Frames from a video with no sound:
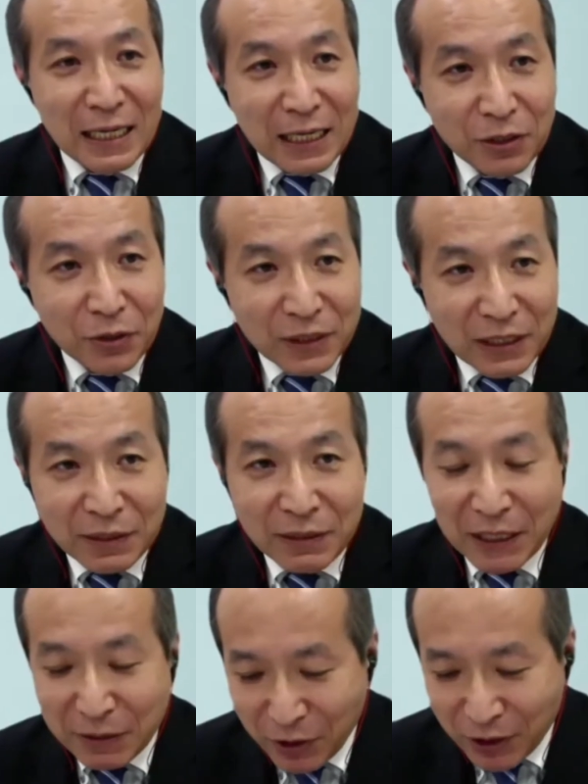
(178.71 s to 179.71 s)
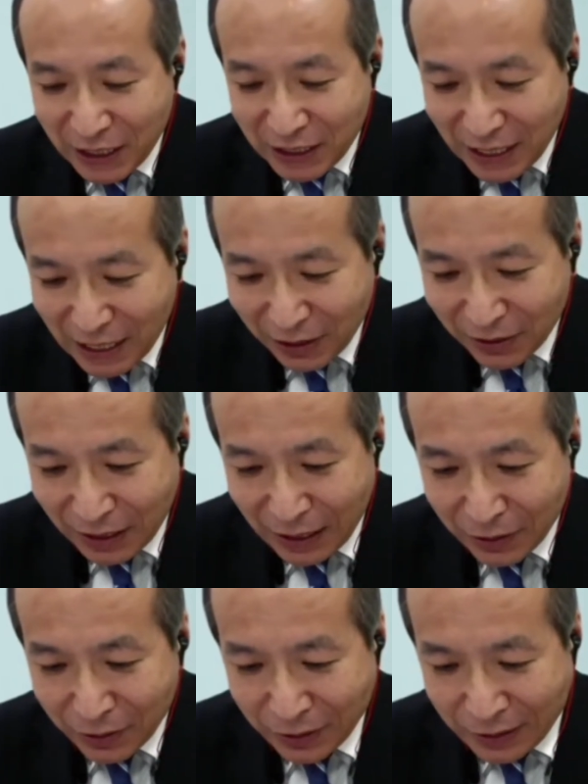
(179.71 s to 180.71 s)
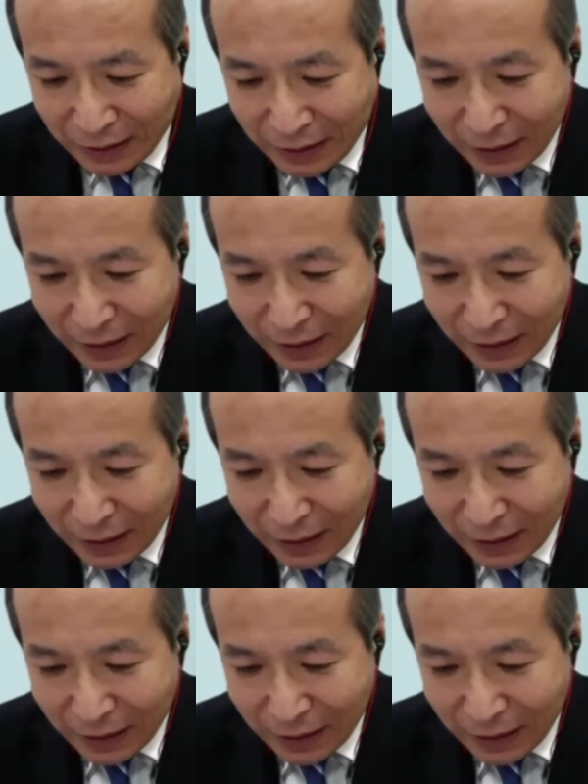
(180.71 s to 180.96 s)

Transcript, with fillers: ありがとうございます。松本先生、あの、あの、